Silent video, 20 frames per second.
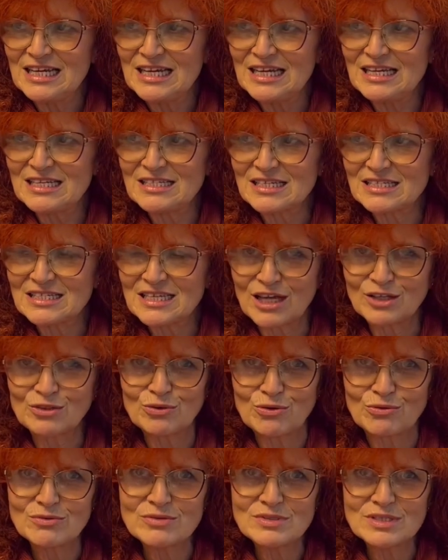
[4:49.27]
ist es an
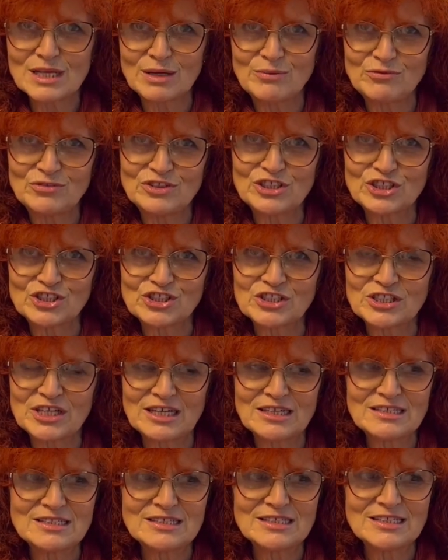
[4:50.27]
uns, am
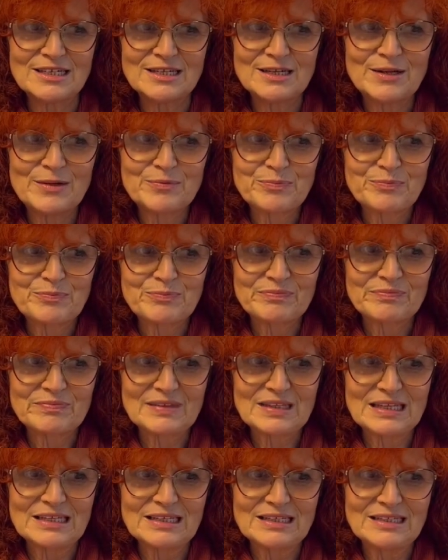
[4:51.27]
Widerstand,
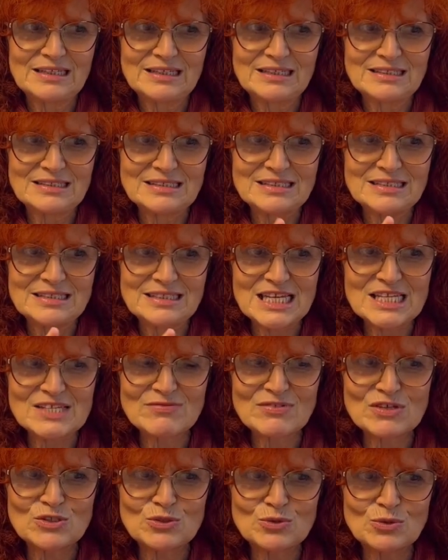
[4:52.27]
das,
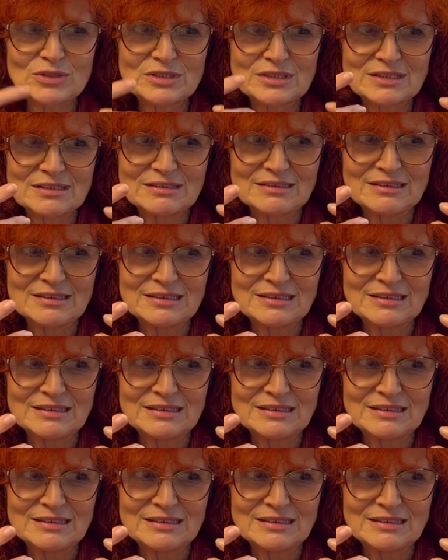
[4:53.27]
was dort